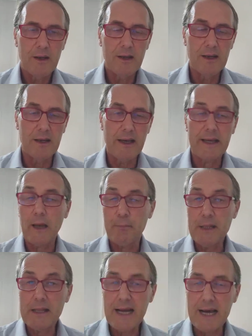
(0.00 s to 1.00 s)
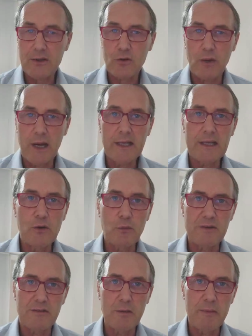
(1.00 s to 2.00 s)
Eh, è capitato anche in
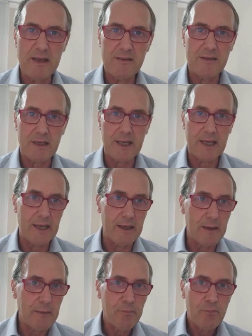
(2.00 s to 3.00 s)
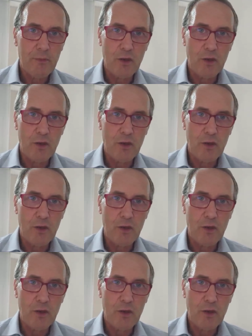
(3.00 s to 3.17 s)
questi mesi che